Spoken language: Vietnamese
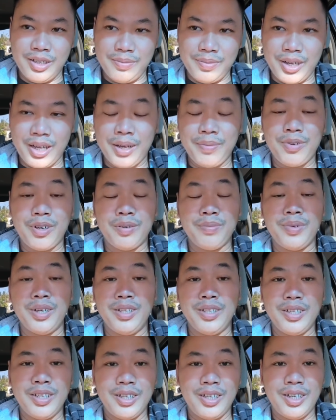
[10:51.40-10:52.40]
hôm nay em còn
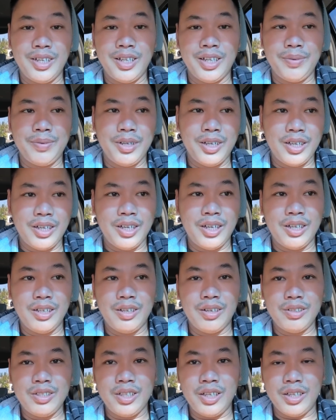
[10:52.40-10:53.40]
bệnh cho nên em hơi
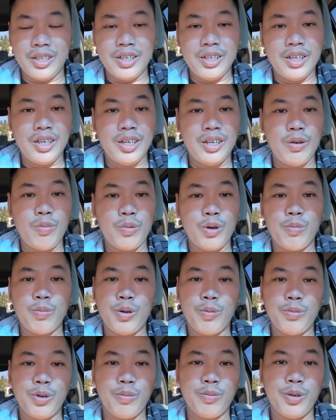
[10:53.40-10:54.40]
nói chuyện nó hơi lung lung
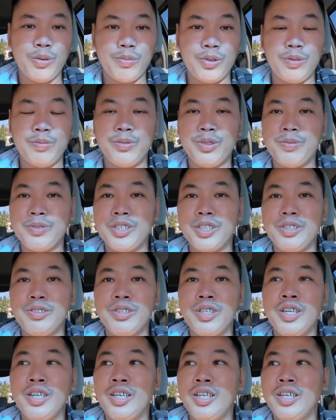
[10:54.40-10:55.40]
lung lung lung lung chút
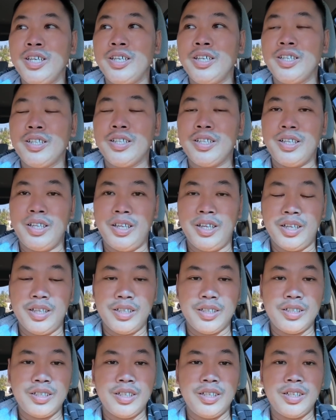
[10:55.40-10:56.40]
xíu thì
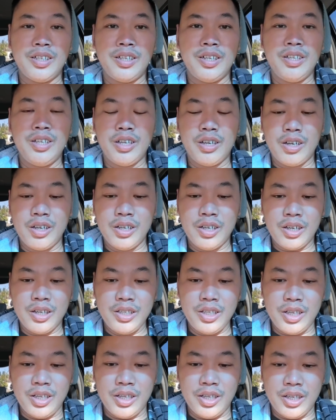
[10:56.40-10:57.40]
à, xin à, nếu như có có
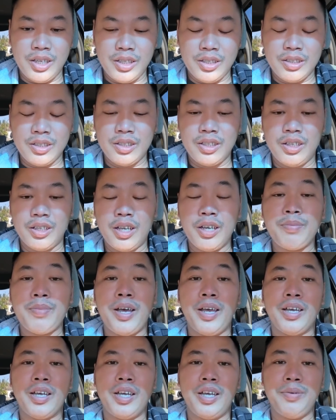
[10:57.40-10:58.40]
gì á thì các
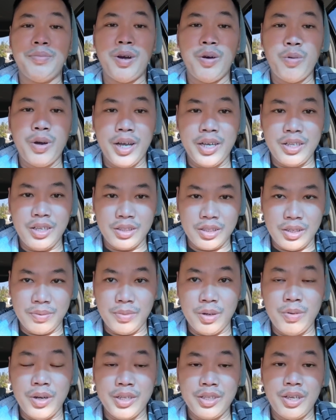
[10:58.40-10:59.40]
bạn hãy bỏ qua nhiệt tình
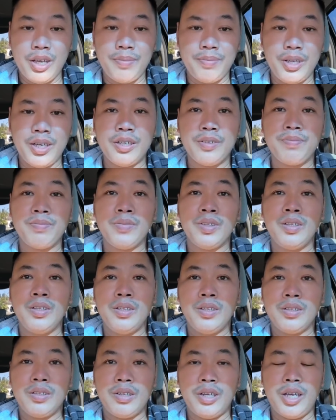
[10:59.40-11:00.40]
bỏ qua cho em nha
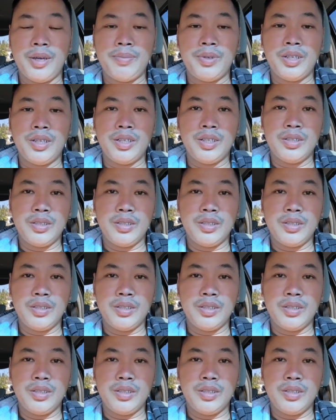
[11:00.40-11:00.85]
thôi em à,